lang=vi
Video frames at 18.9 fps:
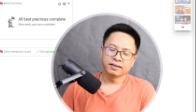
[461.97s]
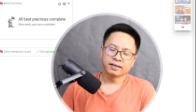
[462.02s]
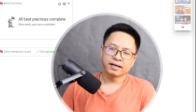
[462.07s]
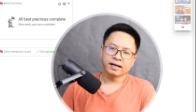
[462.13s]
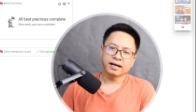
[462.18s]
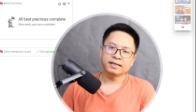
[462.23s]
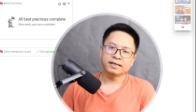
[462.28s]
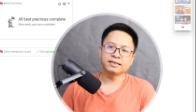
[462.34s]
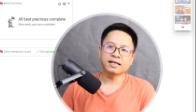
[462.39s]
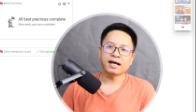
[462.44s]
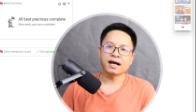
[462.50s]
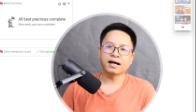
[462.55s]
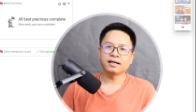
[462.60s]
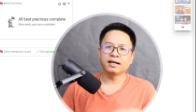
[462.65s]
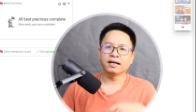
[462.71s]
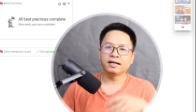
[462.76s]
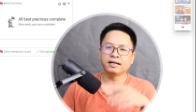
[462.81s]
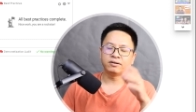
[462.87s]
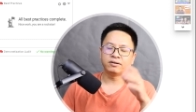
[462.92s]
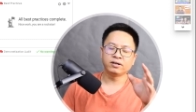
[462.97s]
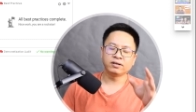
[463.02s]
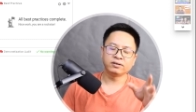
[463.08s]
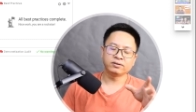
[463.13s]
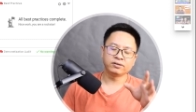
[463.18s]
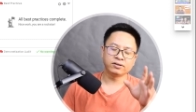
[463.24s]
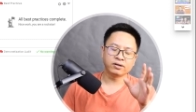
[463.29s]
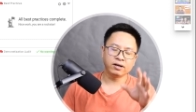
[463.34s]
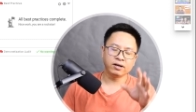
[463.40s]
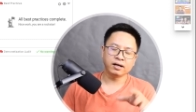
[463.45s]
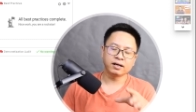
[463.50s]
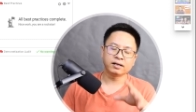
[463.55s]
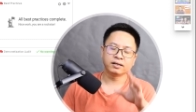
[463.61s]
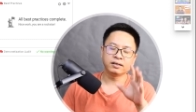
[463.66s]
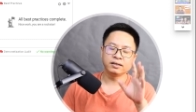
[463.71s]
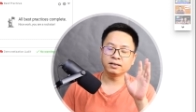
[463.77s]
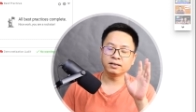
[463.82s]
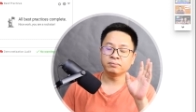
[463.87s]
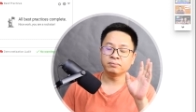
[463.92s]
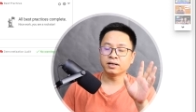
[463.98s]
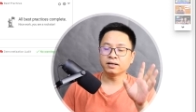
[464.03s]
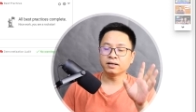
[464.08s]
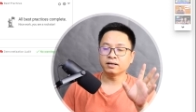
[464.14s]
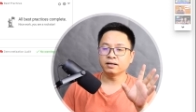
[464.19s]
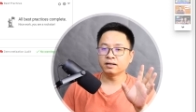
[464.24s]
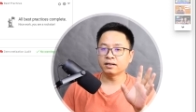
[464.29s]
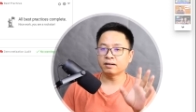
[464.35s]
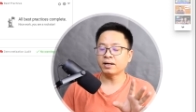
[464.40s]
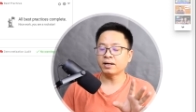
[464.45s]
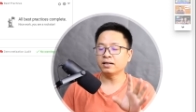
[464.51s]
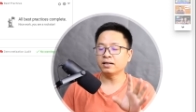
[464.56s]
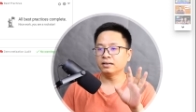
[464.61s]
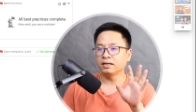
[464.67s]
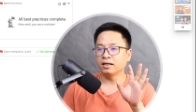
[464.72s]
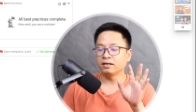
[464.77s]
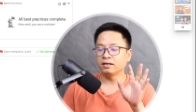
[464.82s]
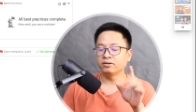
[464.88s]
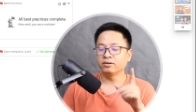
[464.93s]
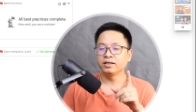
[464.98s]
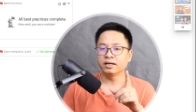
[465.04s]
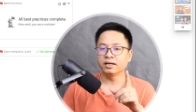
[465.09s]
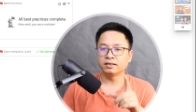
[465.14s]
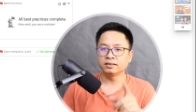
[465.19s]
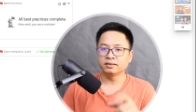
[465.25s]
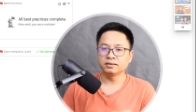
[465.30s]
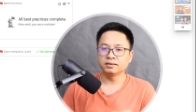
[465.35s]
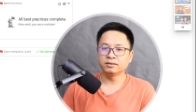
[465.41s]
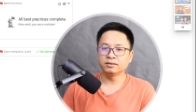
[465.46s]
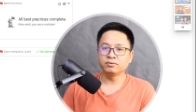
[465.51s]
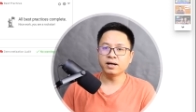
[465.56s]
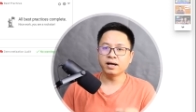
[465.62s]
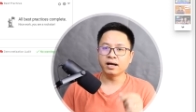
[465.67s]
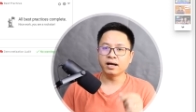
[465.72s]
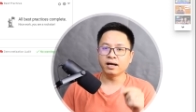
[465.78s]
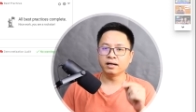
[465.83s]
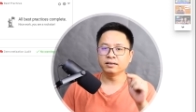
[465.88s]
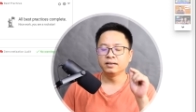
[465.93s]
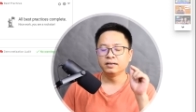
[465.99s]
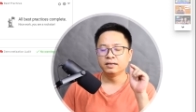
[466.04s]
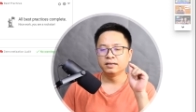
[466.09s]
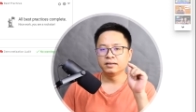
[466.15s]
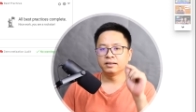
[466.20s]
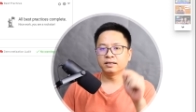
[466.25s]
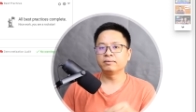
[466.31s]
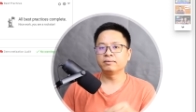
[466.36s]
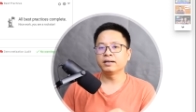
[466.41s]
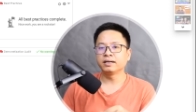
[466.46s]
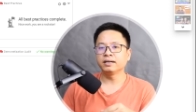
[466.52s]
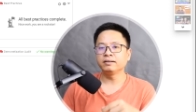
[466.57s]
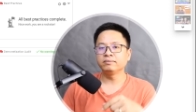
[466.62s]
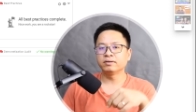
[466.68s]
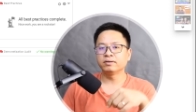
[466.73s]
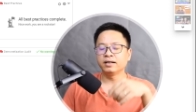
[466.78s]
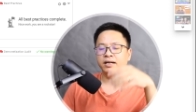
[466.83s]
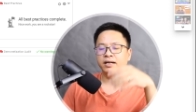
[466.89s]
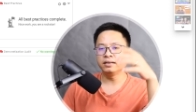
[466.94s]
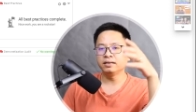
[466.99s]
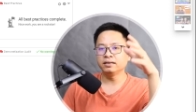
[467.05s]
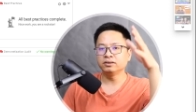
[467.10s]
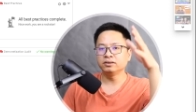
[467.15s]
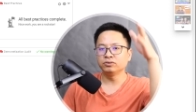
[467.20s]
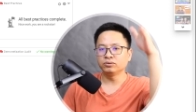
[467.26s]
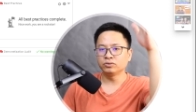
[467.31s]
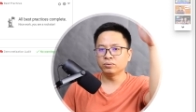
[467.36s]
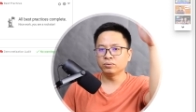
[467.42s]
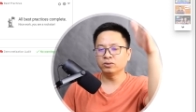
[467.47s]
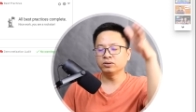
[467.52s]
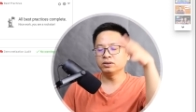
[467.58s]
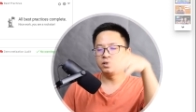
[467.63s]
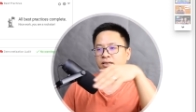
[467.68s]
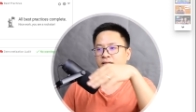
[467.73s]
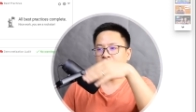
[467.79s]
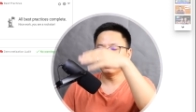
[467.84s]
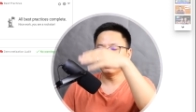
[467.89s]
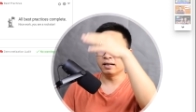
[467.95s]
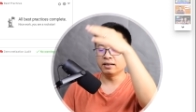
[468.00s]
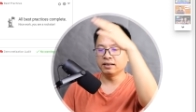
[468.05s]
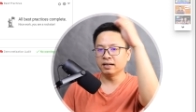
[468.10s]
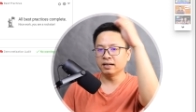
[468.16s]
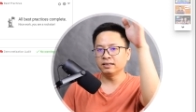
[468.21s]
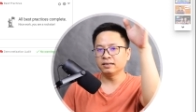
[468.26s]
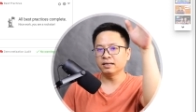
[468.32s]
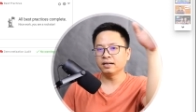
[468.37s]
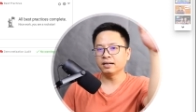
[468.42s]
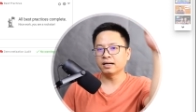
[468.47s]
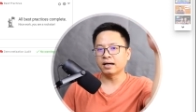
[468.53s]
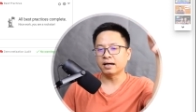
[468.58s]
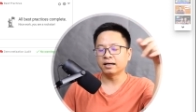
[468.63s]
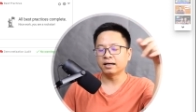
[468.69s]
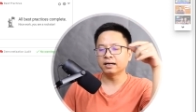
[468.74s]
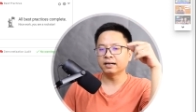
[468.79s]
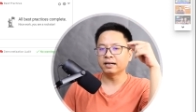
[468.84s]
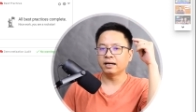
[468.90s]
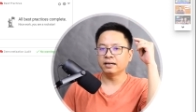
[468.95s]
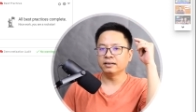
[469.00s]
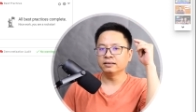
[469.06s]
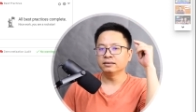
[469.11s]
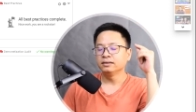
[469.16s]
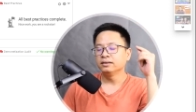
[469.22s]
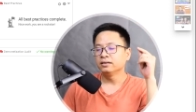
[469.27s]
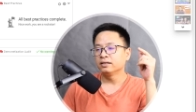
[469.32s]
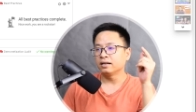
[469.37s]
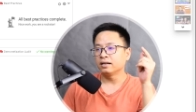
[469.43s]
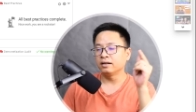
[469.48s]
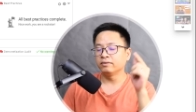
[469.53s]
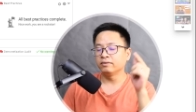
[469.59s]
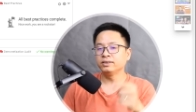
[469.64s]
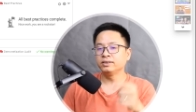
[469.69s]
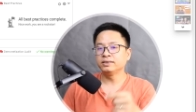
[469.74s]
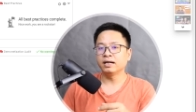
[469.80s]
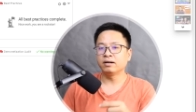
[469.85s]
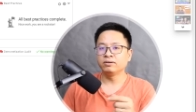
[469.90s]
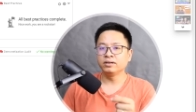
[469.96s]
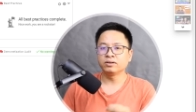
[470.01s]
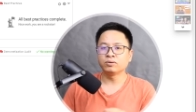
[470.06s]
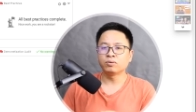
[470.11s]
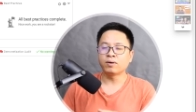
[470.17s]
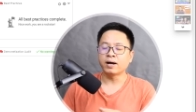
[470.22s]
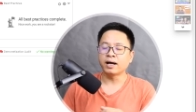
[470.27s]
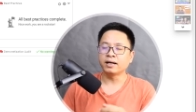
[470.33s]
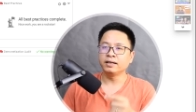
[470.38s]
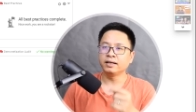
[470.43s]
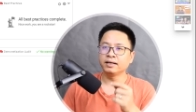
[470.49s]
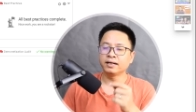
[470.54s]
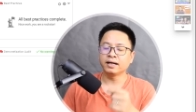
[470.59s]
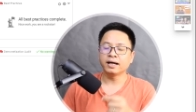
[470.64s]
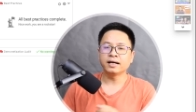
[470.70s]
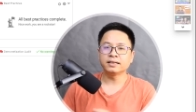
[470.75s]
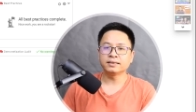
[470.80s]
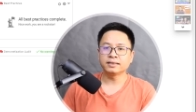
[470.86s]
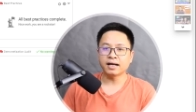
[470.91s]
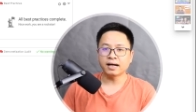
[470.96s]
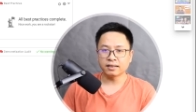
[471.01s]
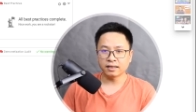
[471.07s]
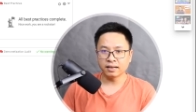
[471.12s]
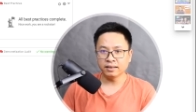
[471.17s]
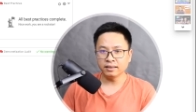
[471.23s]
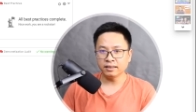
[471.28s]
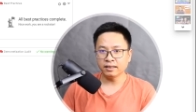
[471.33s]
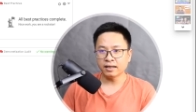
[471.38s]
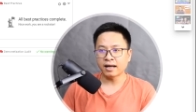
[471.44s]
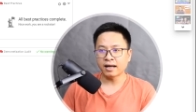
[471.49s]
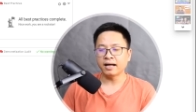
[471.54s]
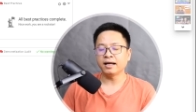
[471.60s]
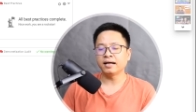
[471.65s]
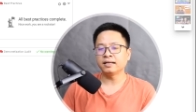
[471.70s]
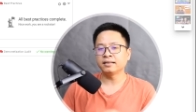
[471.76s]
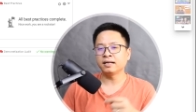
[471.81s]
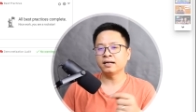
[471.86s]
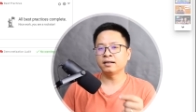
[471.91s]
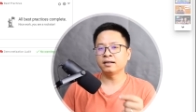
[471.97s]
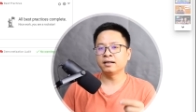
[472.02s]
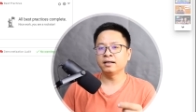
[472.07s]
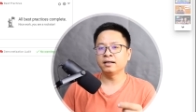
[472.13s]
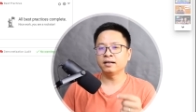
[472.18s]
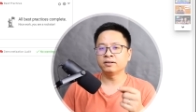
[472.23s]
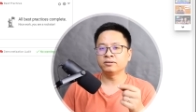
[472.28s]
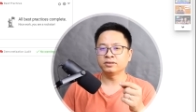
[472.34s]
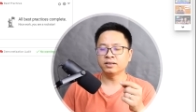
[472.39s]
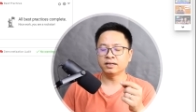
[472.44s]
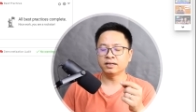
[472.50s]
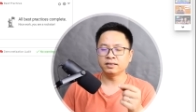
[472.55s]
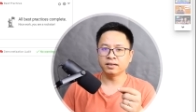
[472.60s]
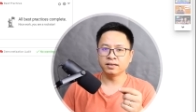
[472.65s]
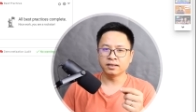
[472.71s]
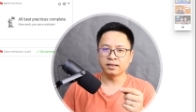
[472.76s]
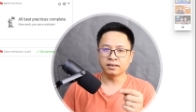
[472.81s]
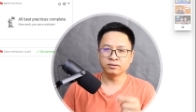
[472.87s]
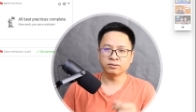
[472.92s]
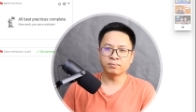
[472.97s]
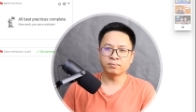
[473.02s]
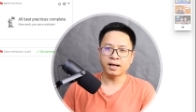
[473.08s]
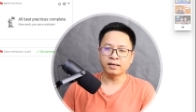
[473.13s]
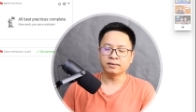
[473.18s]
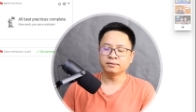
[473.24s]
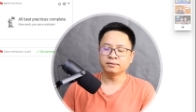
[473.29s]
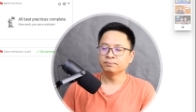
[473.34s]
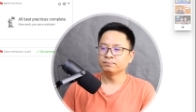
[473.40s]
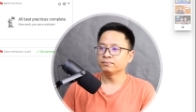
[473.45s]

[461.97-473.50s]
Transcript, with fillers: Cái hashtag này nó là khi mà các bạn nó hiện ở tiêu đề ấy, thì các bạn kích vào đấy thì YouTube nó sẽ thể hiện tất cả các cái video liên quan đến cái hashtag đấy. Ai hashtag đấy là nó sẽ thể hiện cho bạn.